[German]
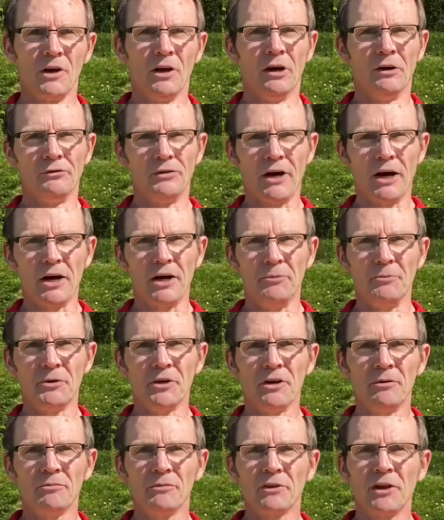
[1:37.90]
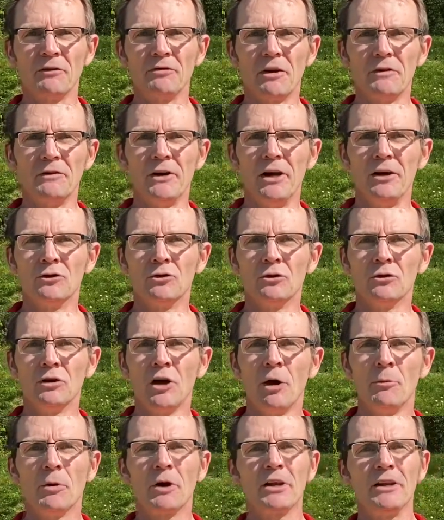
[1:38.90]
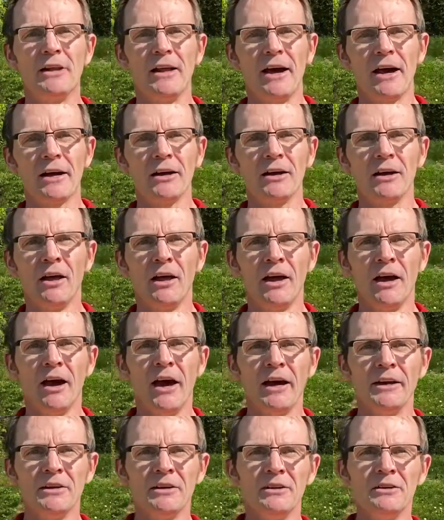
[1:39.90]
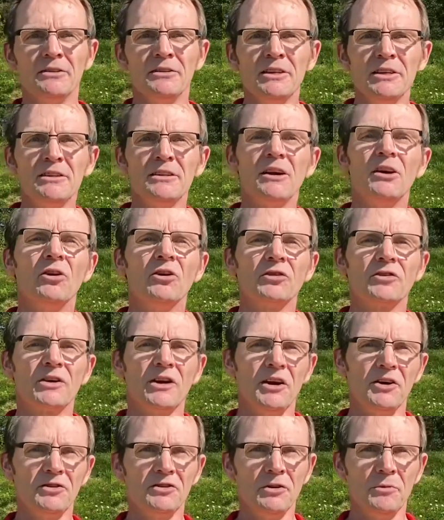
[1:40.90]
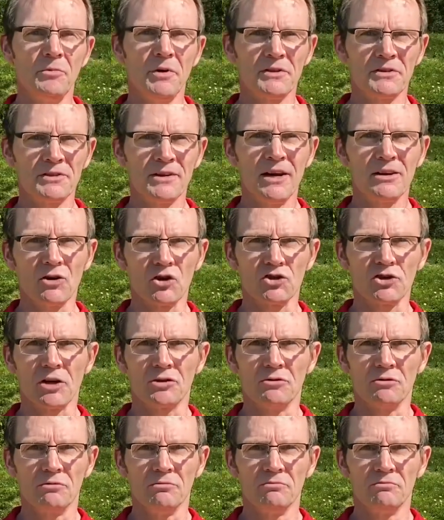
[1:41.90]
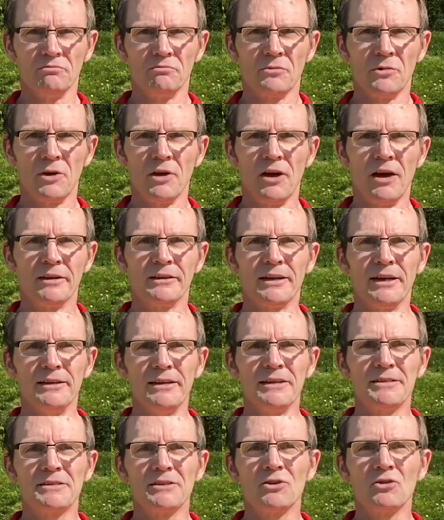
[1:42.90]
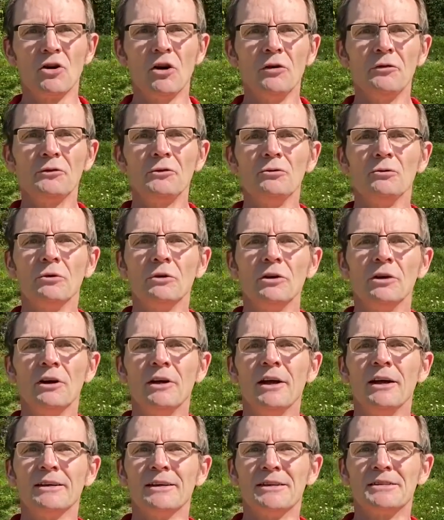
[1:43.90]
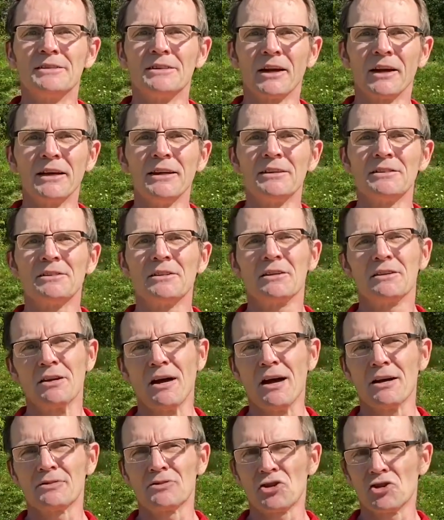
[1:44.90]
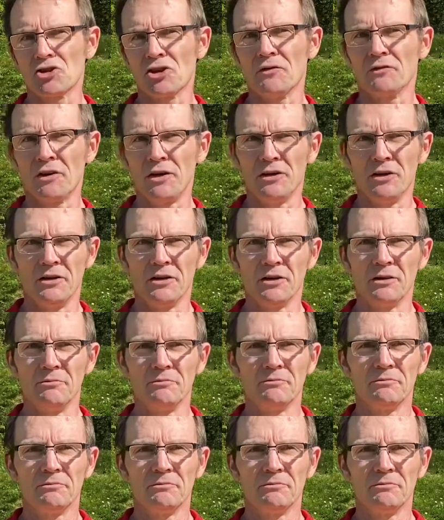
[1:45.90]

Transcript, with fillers: Fachämter der Verwaltung beklagen eine nicht ausreichende Personalausstattung. Da lässt sich oft nur das dringendste Tagesgeschäft erledigen.